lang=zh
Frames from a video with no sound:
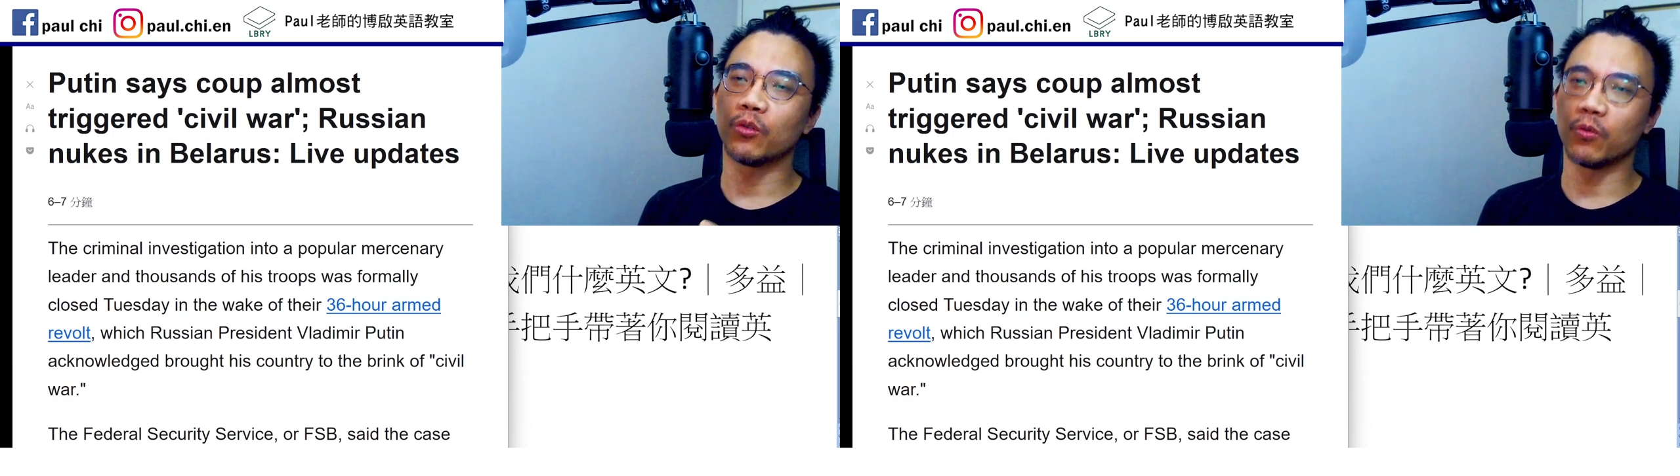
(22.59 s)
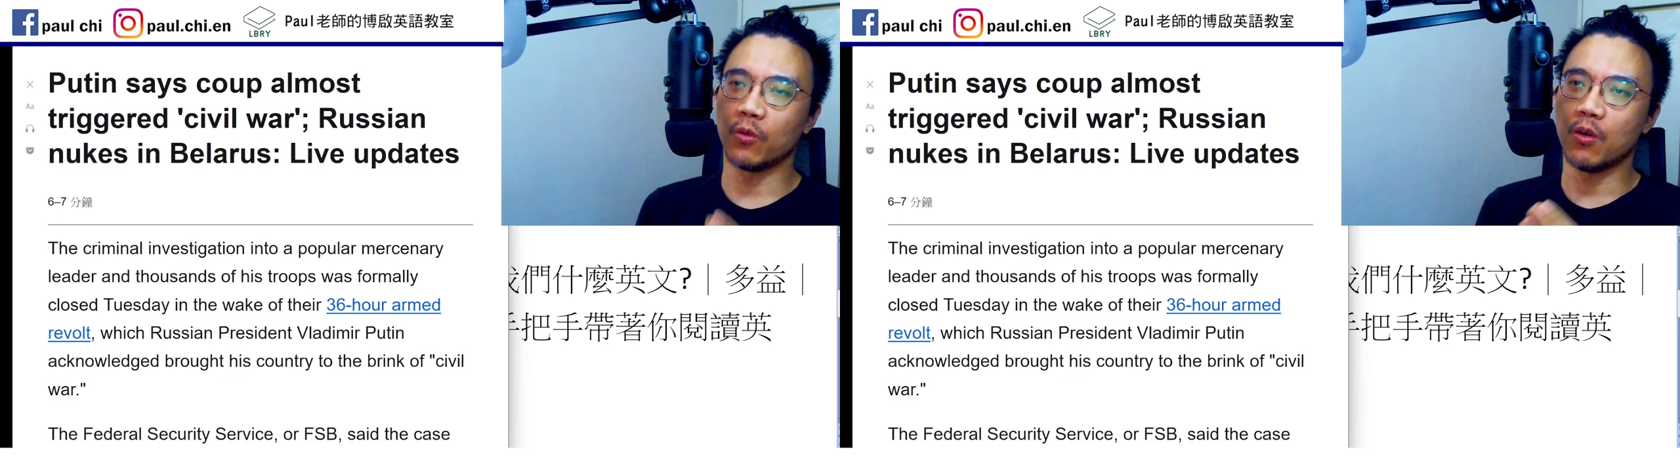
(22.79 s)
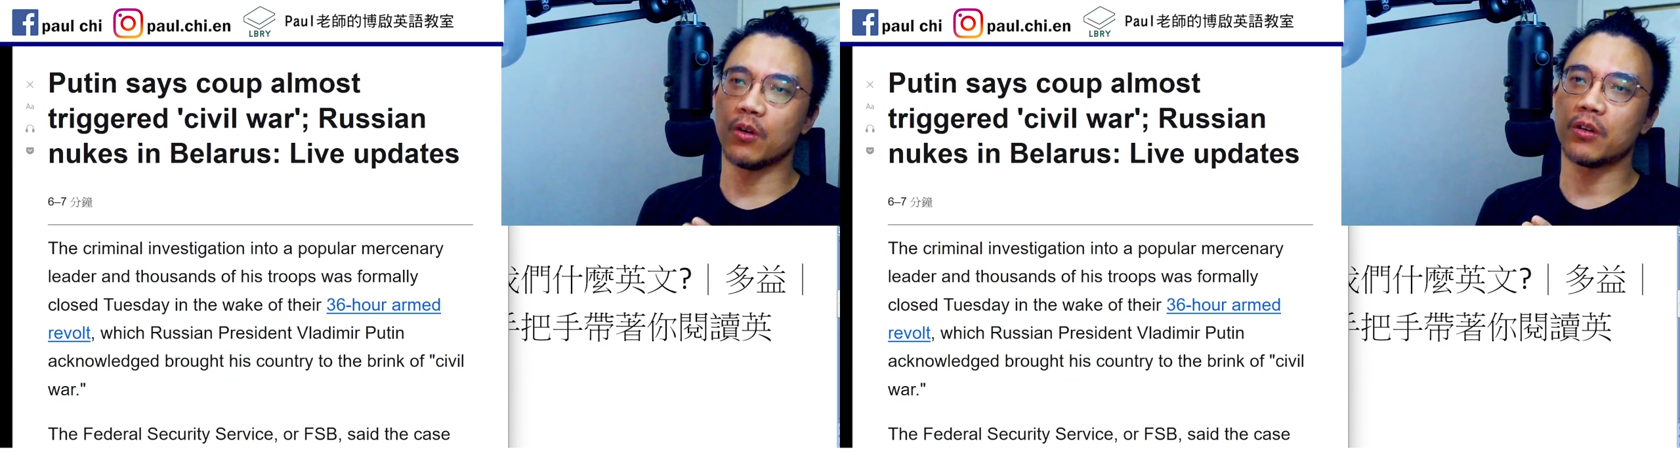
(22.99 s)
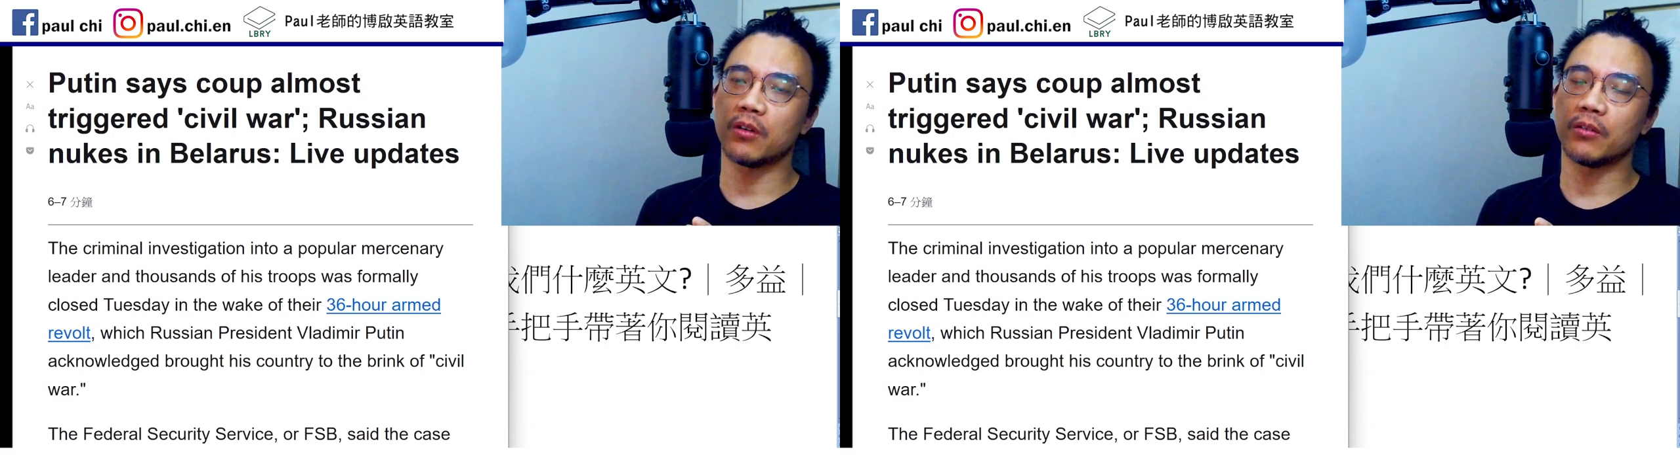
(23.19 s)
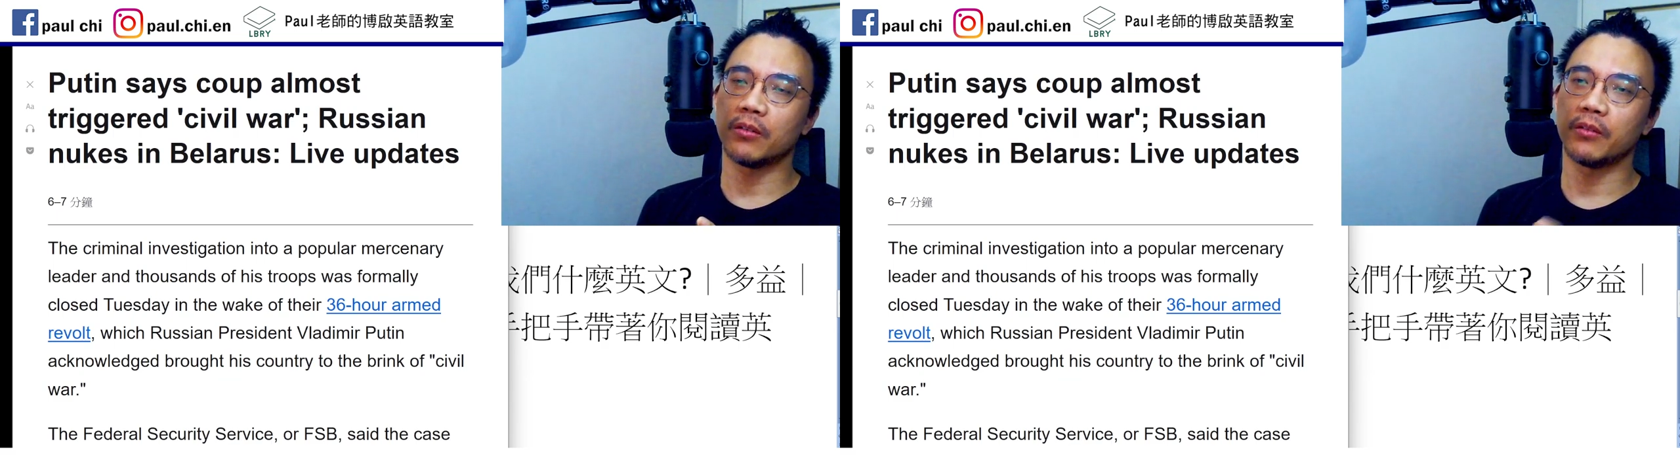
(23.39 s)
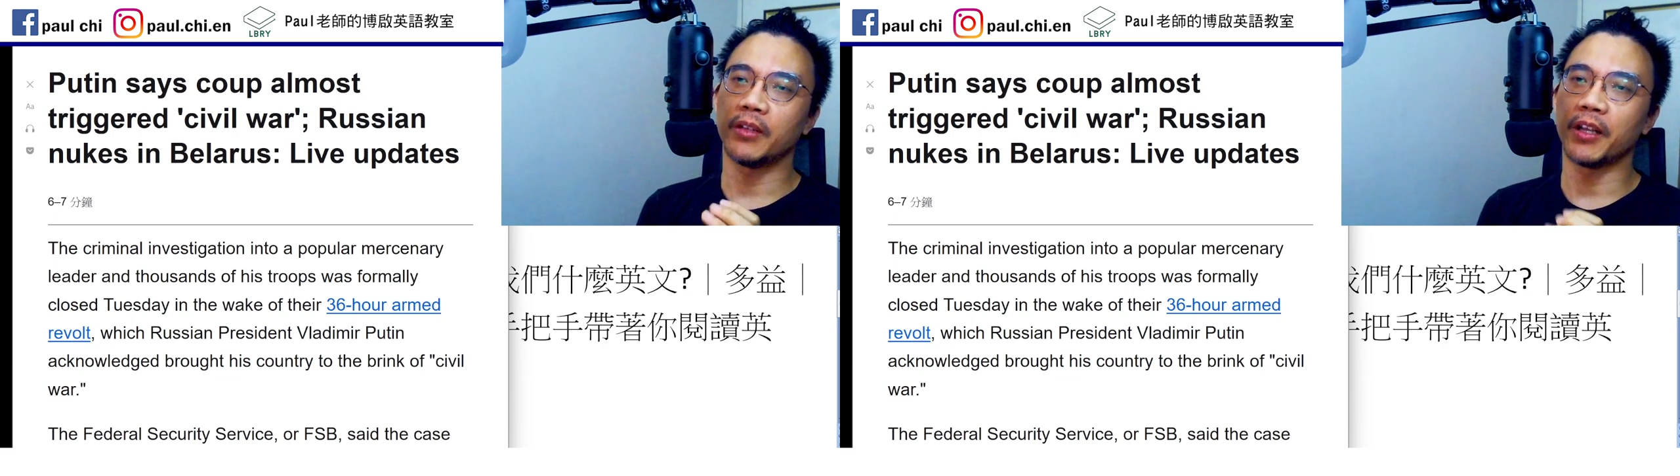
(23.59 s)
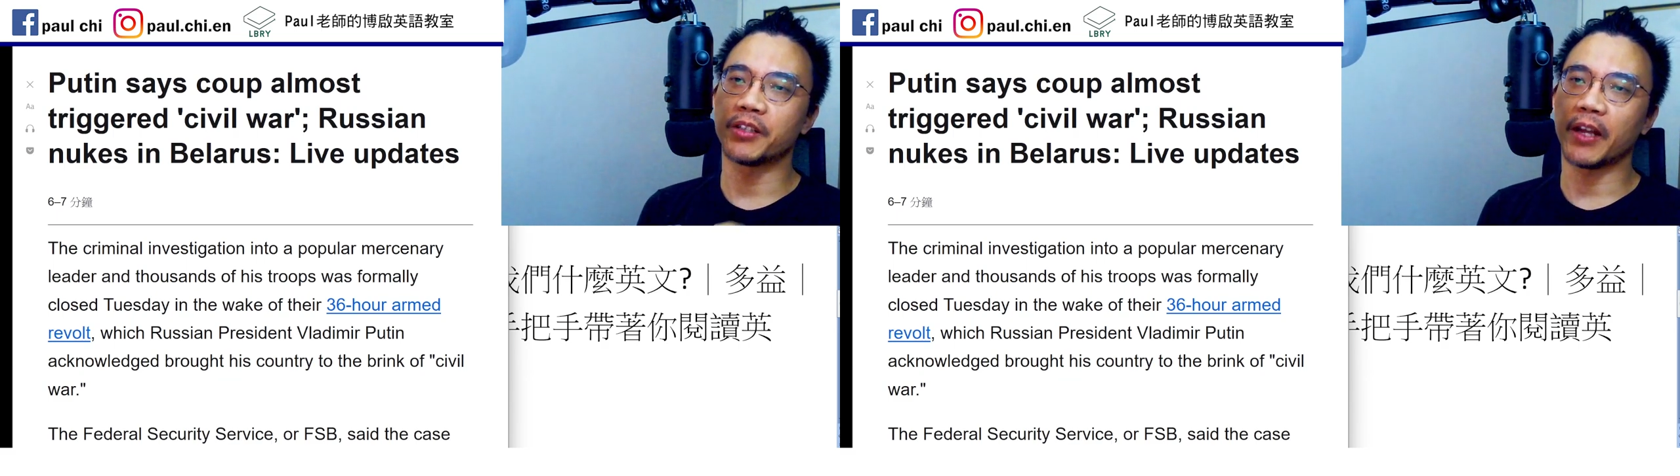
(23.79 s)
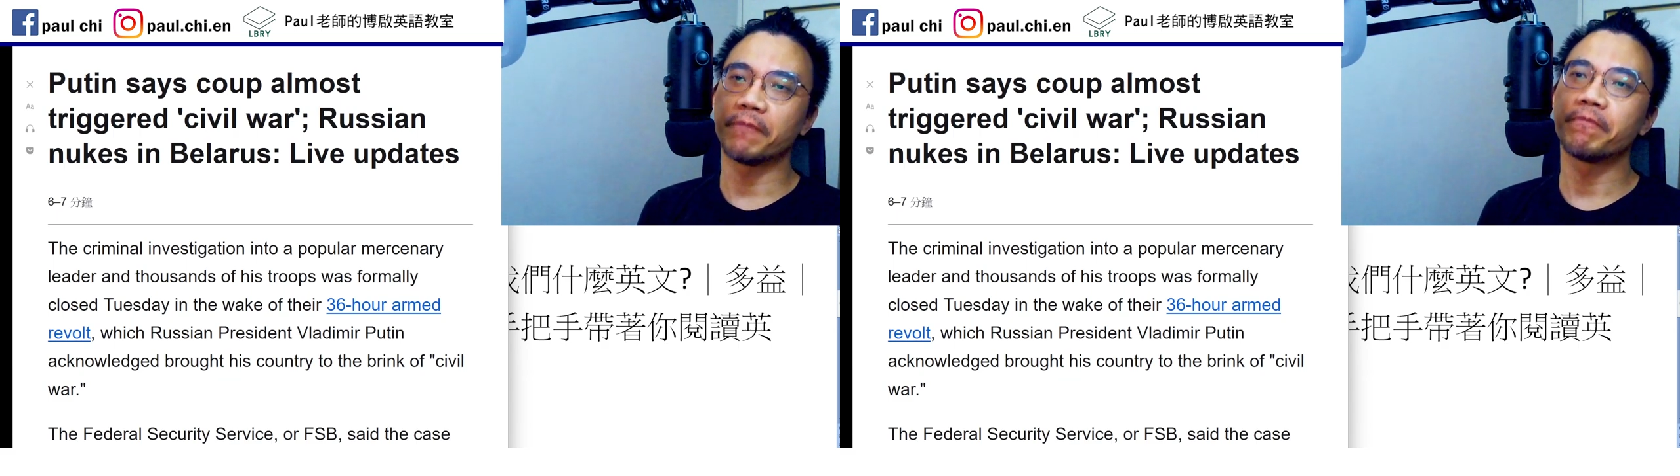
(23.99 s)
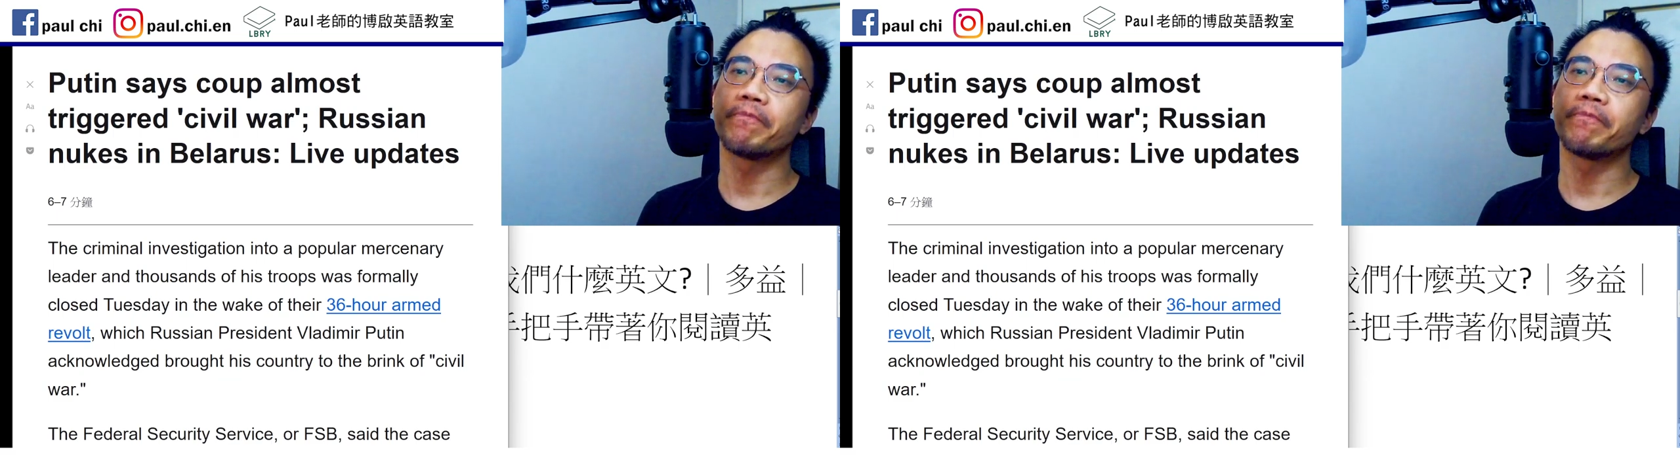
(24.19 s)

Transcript: war 内战。